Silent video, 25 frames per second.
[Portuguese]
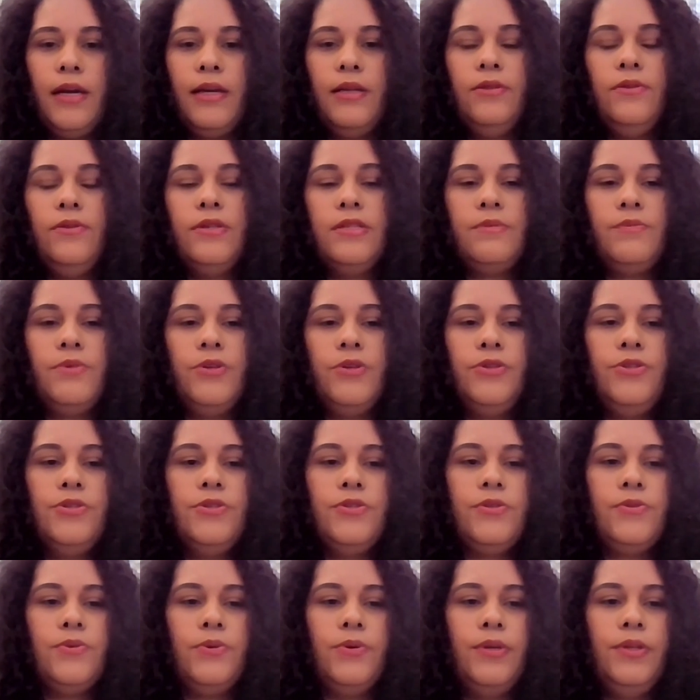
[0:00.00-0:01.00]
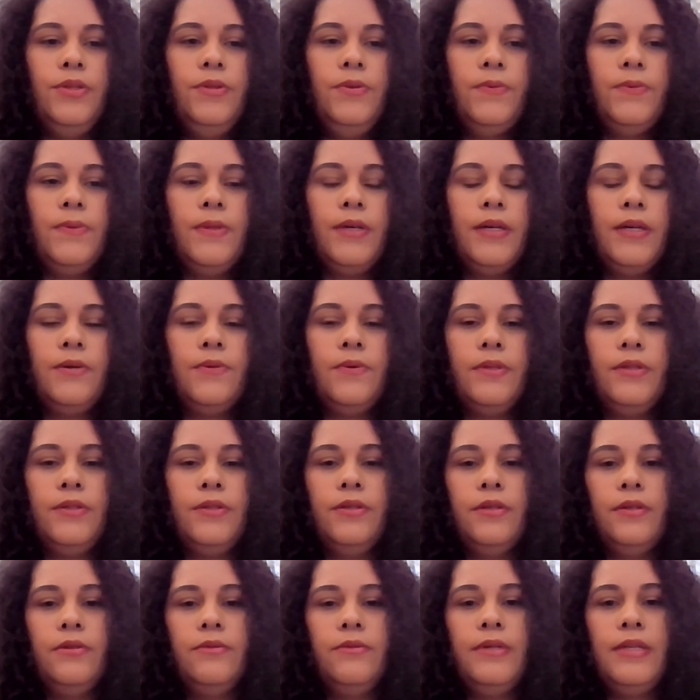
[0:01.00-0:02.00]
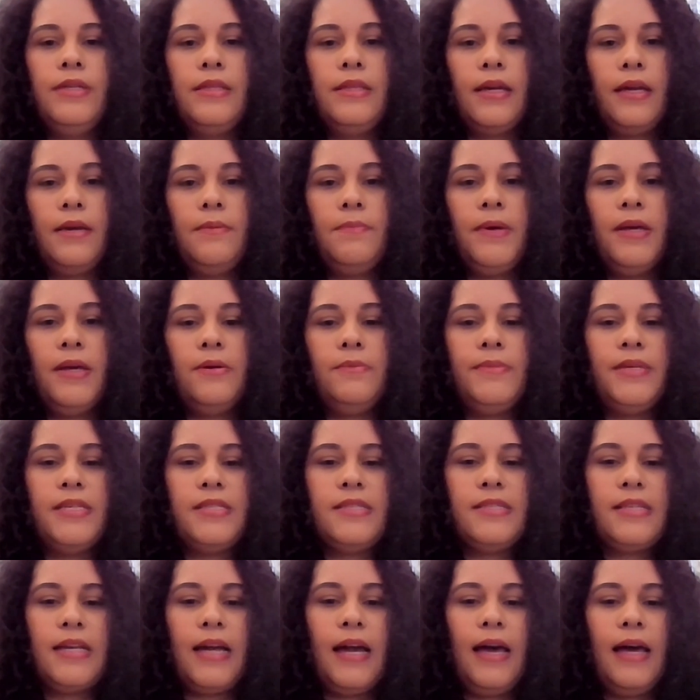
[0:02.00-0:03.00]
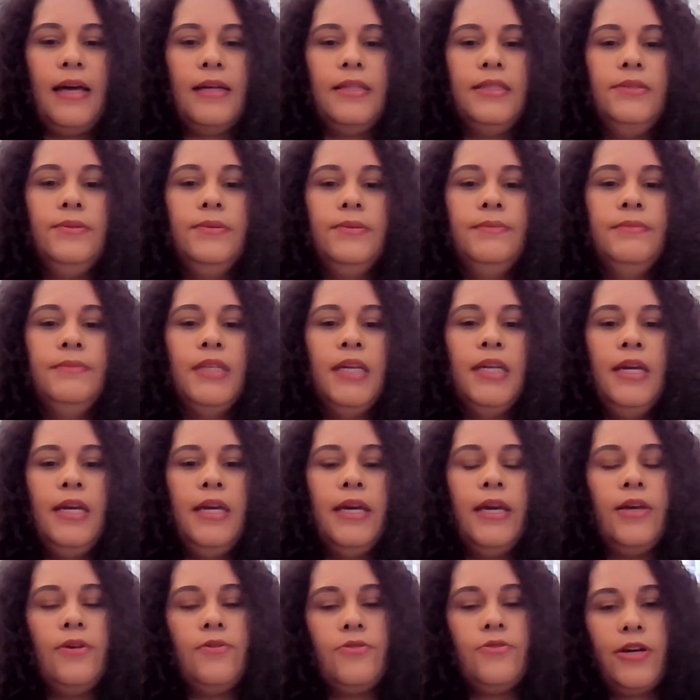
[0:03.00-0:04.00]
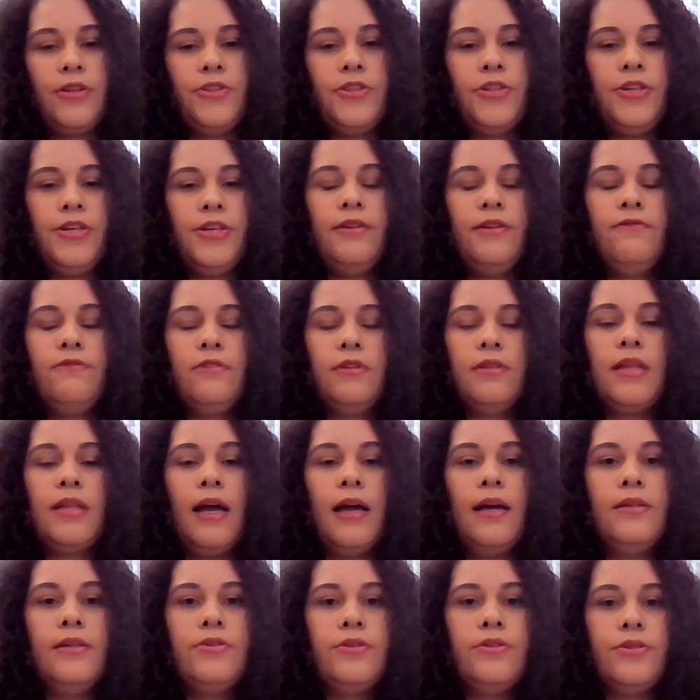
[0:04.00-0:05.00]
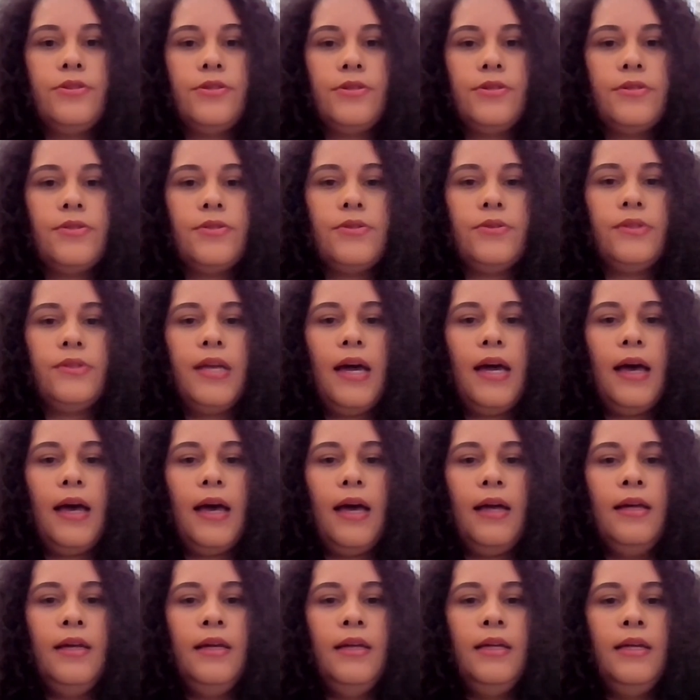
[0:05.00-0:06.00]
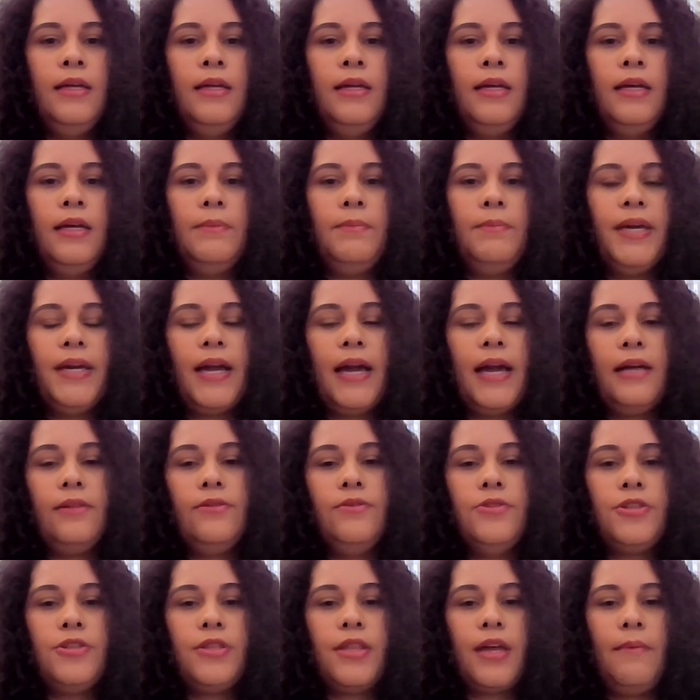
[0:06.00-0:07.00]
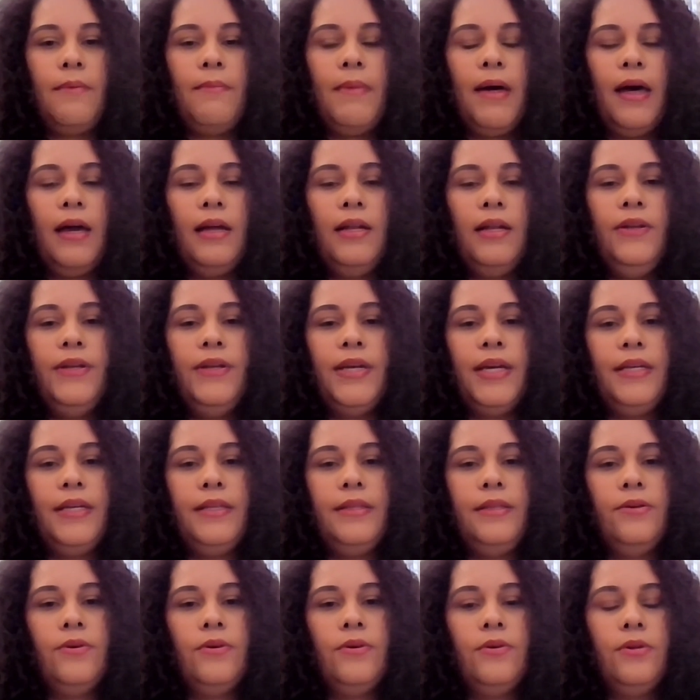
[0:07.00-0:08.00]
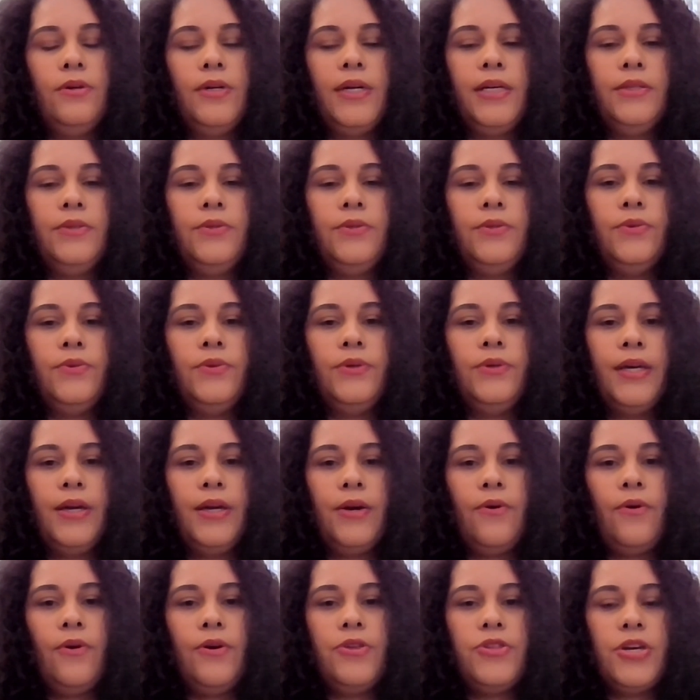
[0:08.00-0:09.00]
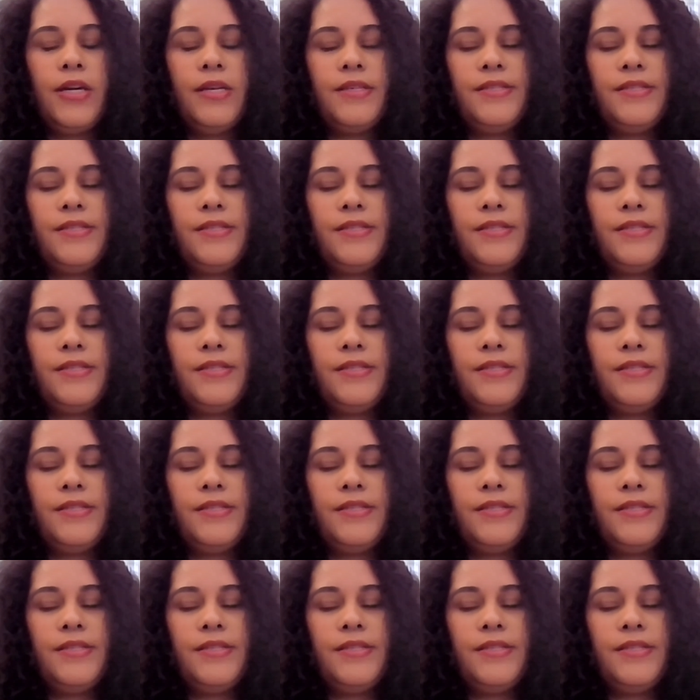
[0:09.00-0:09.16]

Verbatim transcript: lá em 2018, né, quando eu entrei para o mestrado. Eu já tinha vontade de estudar mercado de trabalho e ainda colocando o recorte